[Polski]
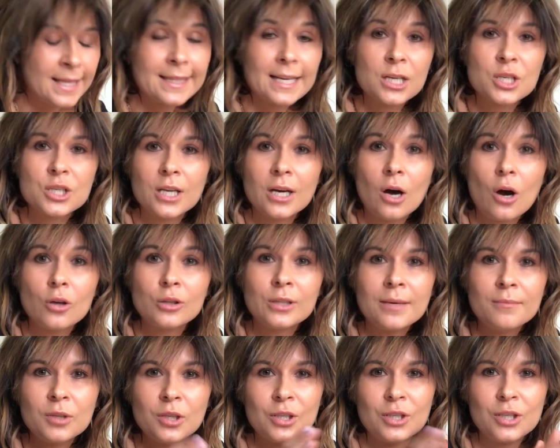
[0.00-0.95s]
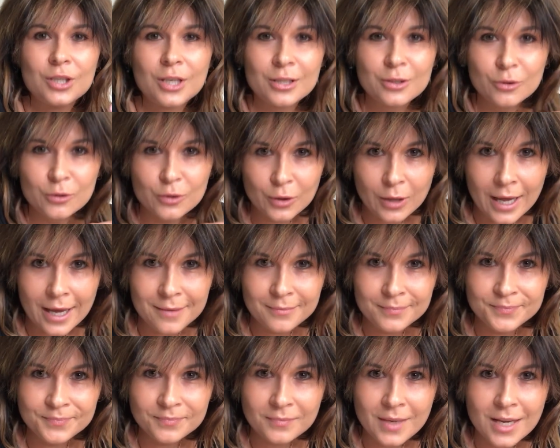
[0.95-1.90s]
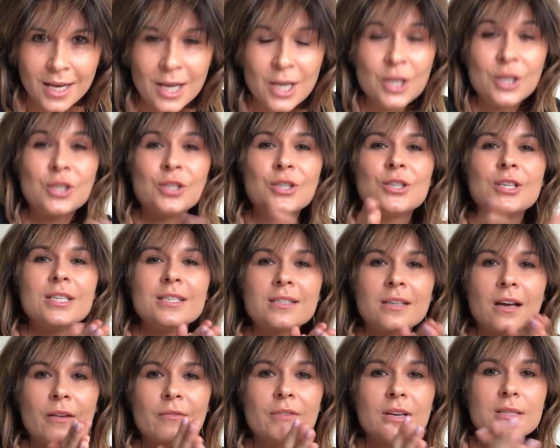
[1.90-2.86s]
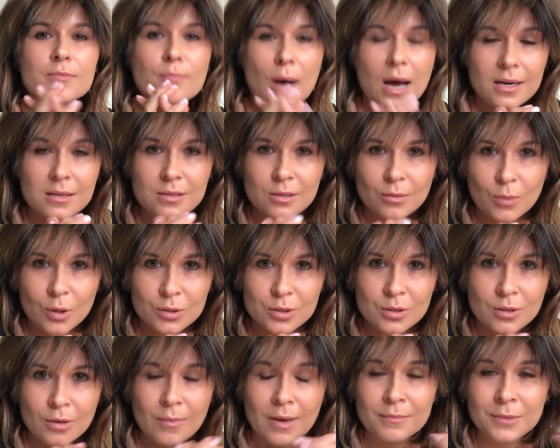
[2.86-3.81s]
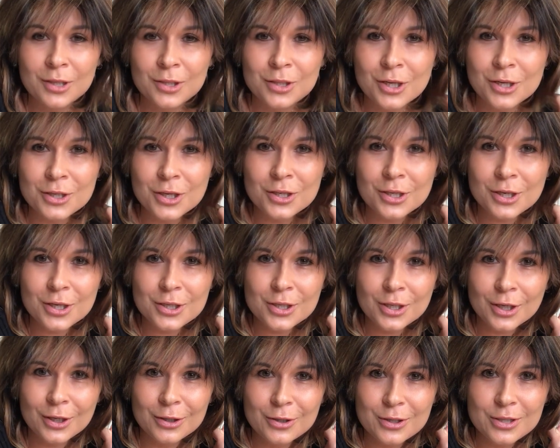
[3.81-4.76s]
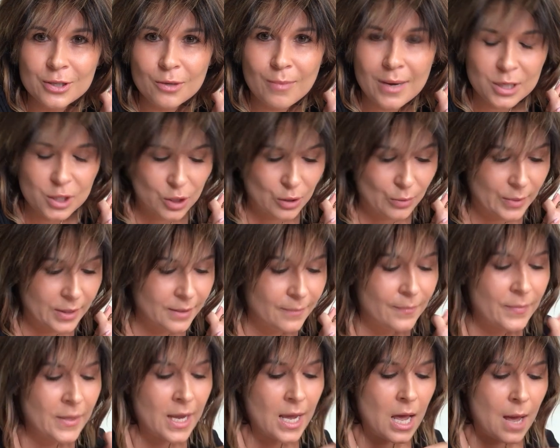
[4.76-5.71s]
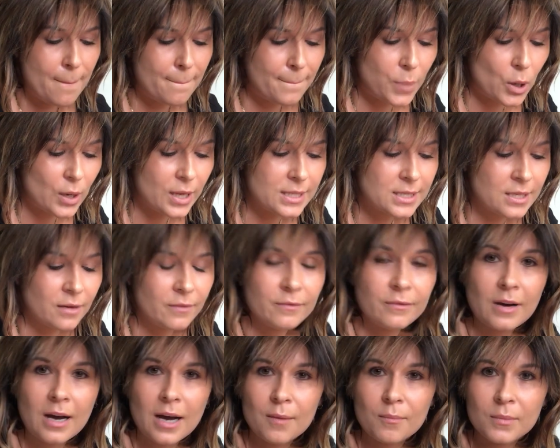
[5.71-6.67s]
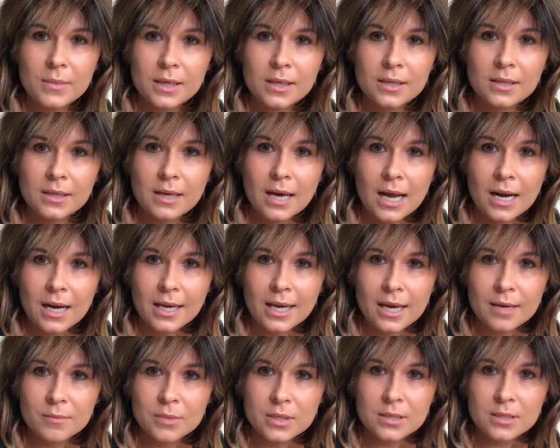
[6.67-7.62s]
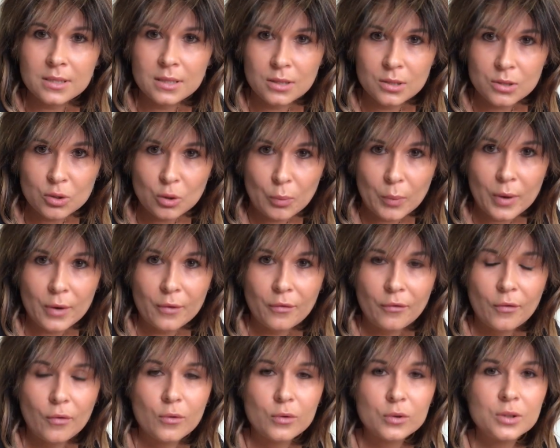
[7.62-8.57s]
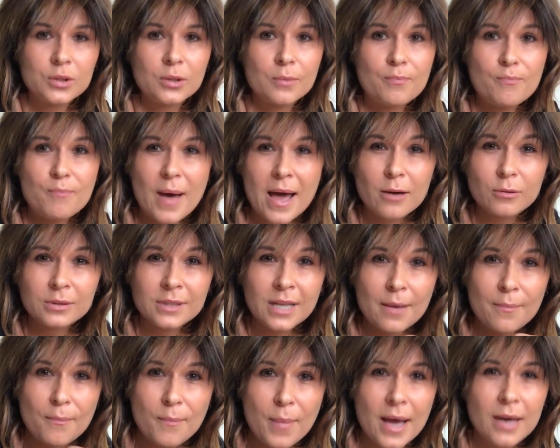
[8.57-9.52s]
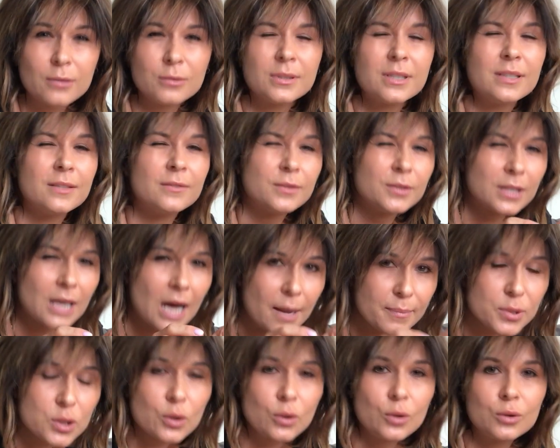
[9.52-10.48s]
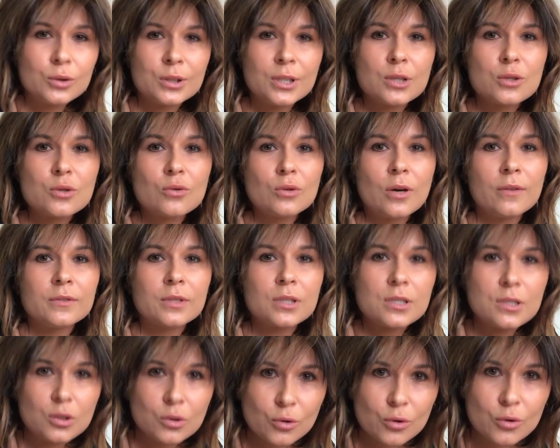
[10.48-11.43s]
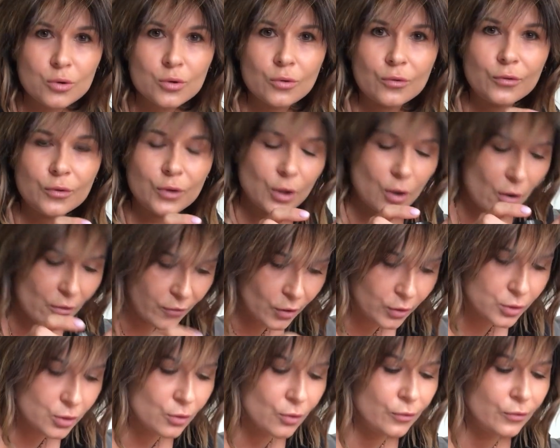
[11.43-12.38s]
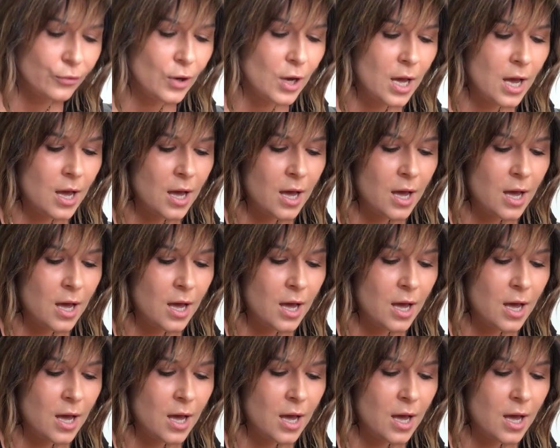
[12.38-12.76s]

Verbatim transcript: Także ode mnie dzisiaj to tyle. Ściskam Was bardzo mocno. Mam nadzieję, że się jeszcze kiedyś zobaczymy. Polecam Wam e, Alchemy Skin Superfood, pełne, pełne absolutnie cudownych cytrusów i owoców.